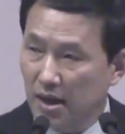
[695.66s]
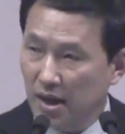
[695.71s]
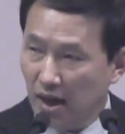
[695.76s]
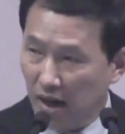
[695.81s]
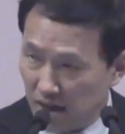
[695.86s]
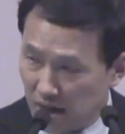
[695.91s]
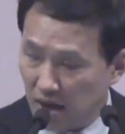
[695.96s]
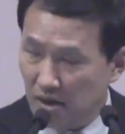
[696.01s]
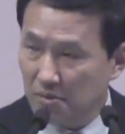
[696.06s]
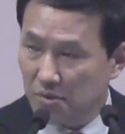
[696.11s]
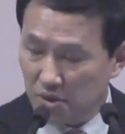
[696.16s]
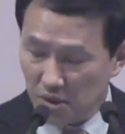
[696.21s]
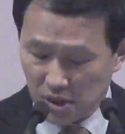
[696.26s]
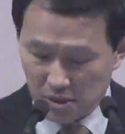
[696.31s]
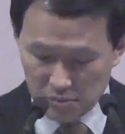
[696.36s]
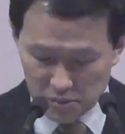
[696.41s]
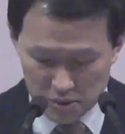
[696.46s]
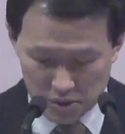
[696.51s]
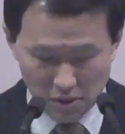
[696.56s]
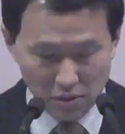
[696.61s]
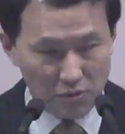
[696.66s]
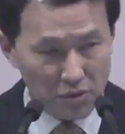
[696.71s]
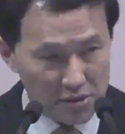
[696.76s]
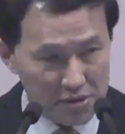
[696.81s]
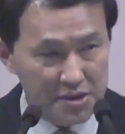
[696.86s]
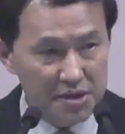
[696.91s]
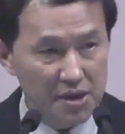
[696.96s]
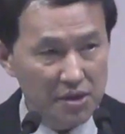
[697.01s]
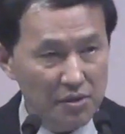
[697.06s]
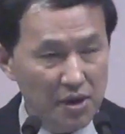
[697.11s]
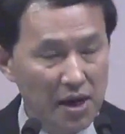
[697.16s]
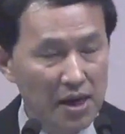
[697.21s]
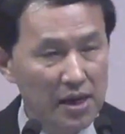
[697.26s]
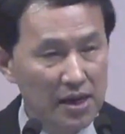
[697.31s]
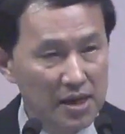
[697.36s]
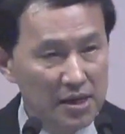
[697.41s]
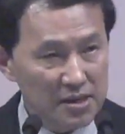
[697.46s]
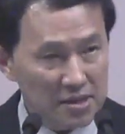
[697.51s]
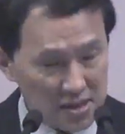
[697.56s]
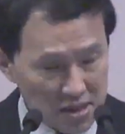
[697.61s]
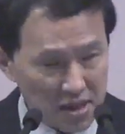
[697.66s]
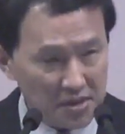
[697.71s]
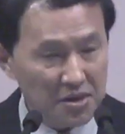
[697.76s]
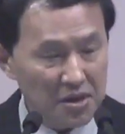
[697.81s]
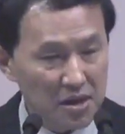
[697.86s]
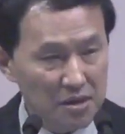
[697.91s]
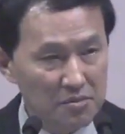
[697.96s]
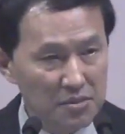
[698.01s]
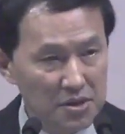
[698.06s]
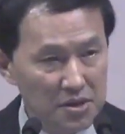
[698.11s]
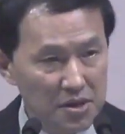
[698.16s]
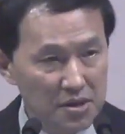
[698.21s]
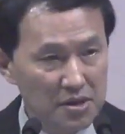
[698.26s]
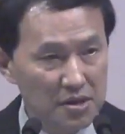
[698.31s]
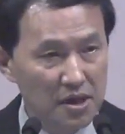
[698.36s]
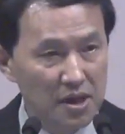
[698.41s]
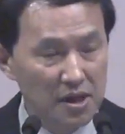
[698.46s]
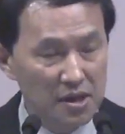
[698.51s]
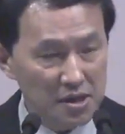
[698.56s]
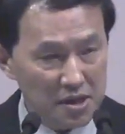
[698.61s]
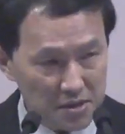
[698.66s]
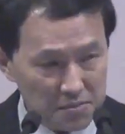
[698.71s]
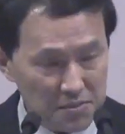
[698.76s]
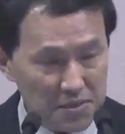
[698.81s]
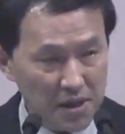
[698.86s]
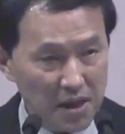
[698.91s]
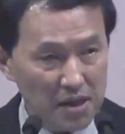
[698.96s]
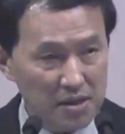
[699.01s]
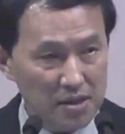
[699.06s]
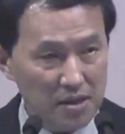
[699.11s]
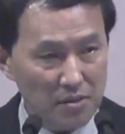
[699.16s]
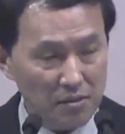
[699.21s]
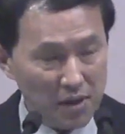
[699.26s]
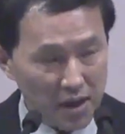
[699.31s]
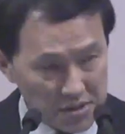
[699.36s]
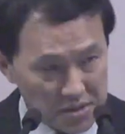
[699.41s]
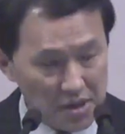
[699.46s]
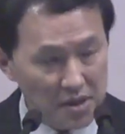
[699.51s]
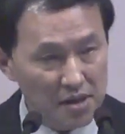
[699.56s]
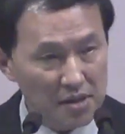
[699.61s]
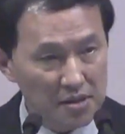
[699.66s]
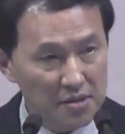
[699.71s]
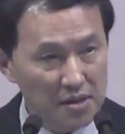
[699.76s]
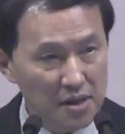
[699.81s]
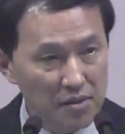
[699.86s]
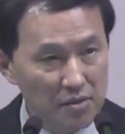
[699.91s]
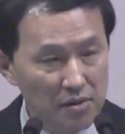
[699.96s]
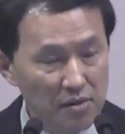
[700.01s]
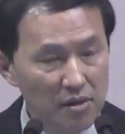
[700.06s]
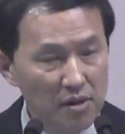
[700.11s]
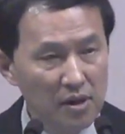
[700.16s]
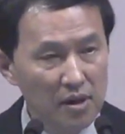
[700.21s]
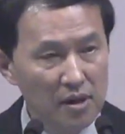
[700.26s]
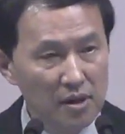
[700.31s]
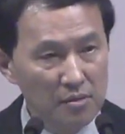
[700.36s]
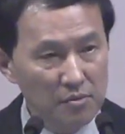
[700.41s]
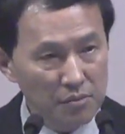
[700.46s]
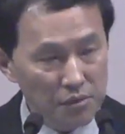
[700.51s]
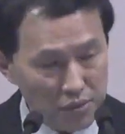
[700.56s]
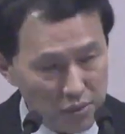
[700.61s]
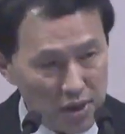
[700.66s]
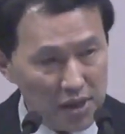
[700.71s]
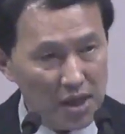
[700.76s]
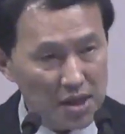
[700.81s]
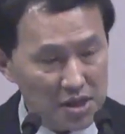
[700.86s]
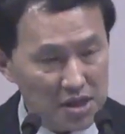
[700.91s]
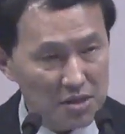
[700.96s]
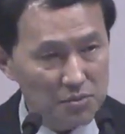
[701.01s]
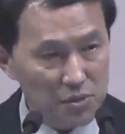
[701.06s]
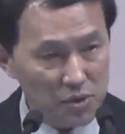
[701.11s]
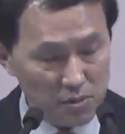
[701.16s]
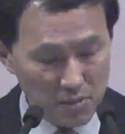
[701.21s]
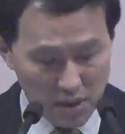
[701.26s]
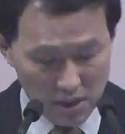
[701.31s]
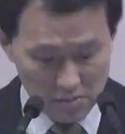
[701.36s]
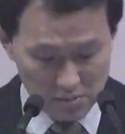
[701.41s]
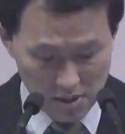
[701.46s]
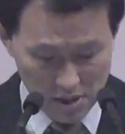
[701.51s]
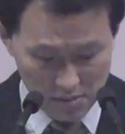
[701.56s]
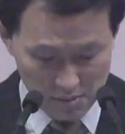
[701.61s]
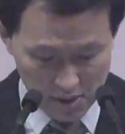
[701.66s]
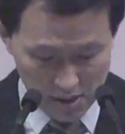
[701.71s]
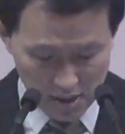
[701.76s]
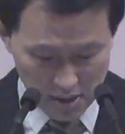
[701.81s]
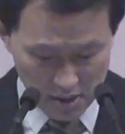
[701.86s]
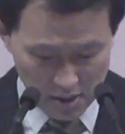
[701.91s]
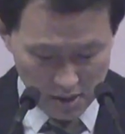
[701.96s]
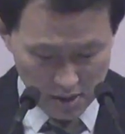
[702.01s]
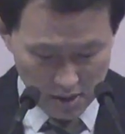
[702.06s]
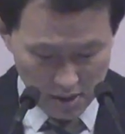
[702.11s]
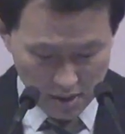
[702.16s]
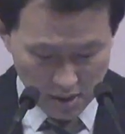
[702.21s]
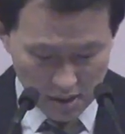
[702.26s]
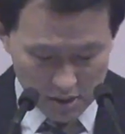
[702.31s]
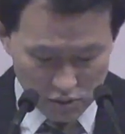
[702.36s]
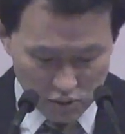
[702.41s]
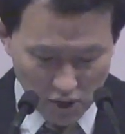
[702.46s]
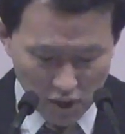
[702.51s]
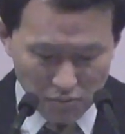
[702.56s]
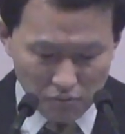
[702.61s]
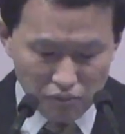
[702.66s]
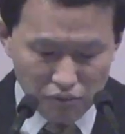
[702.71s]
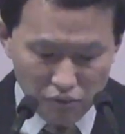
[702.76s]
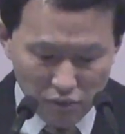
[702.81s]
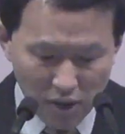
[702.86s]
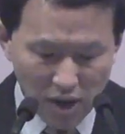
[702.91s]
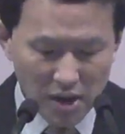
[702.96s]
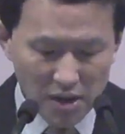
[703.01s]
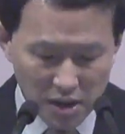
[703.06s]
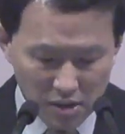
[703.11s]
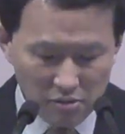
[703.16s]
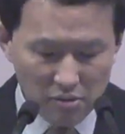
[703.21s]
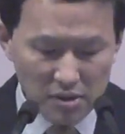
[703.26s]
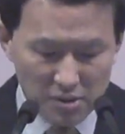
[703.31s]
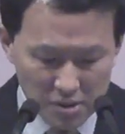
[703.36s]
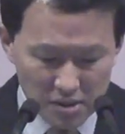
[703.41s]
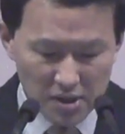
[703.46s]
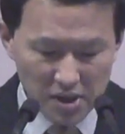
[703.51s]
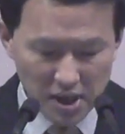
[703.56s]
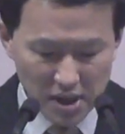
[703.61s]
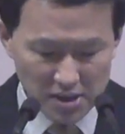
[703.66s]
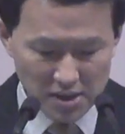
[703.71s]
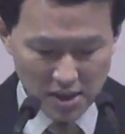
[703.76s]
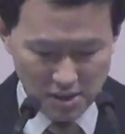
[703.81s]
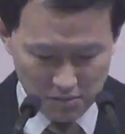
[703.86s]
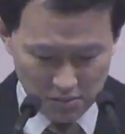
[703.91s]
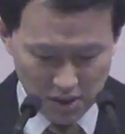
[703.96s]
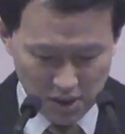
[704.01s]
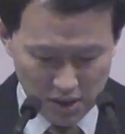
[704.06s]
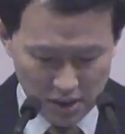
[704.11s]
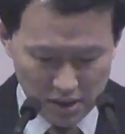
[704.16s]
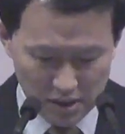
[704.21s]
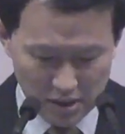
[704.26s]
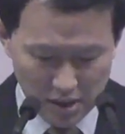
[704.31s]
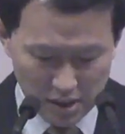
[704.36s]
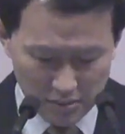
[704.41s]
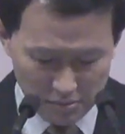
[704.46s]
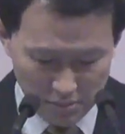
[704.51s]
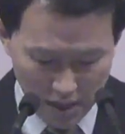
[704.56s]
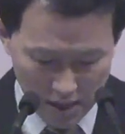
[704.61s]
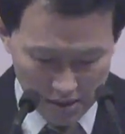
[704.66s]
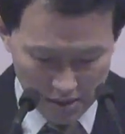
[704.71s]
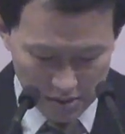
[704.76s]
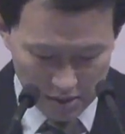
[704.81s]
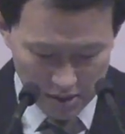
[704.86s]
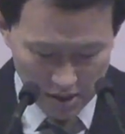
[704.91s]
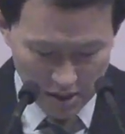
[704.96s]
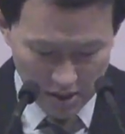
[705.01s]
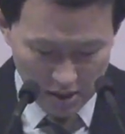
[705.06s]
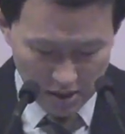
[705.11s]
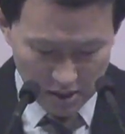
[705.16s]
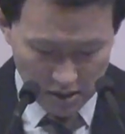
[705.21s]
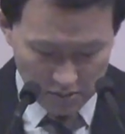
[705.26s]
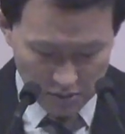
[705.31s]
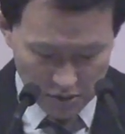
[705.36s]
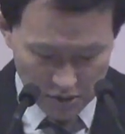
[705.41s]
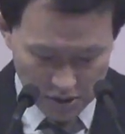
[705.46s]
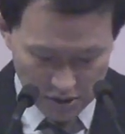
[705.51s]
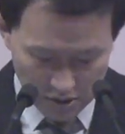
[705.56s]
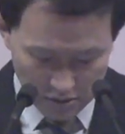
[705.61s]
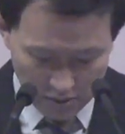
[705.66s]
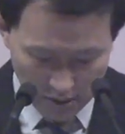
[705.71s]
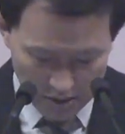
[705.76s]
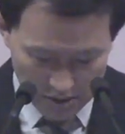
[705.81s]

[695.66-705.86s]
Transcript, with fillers: 하나님 떠난 문제와 원죄와 사단의 문제를 십자가에서 완전히 끝내고 부활하심으로 말미암아 그래서 우리가 부활의 권능에 참여해야 된다는 말을 이번 주에 저는